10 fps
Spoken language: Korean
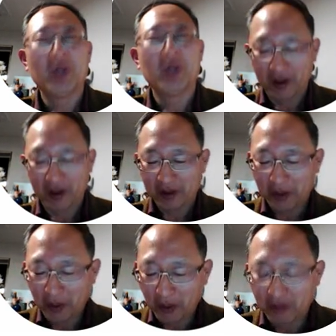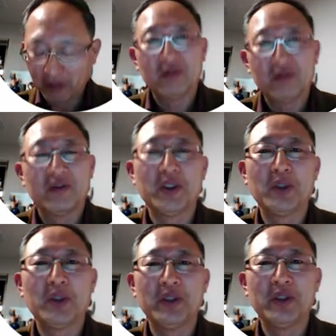그리고
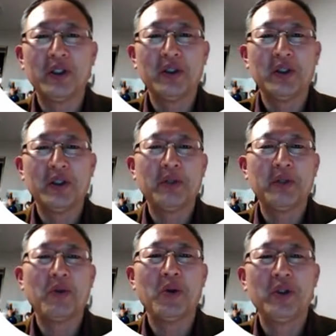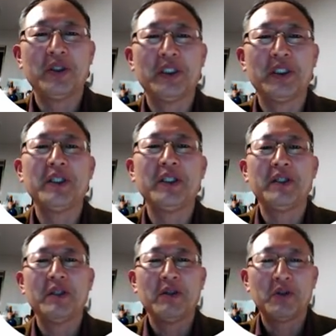여러분들이 볼 이
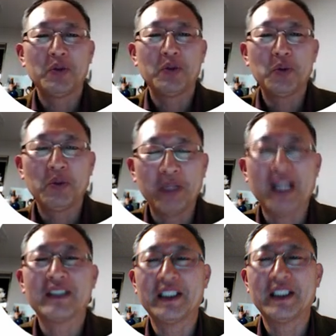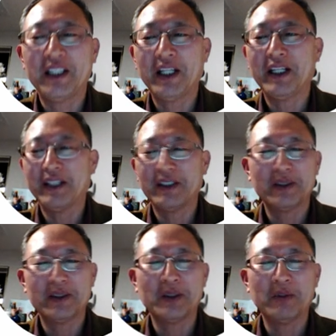중국 미학사 책에 대해서
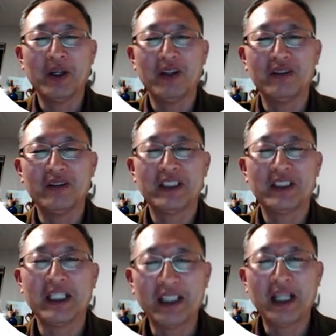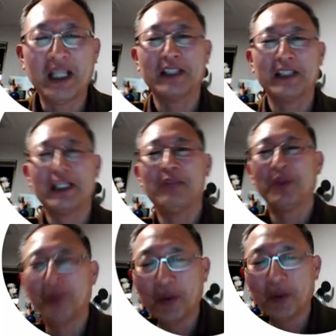그러면 간단하게
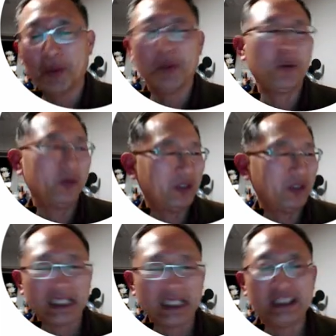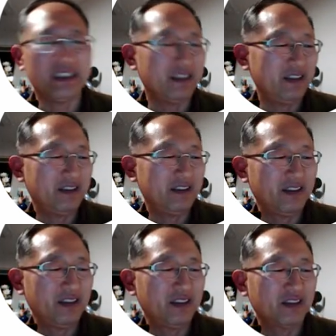살펴보고 다시
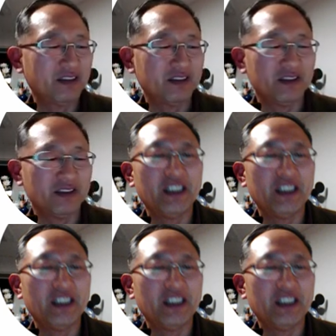그 일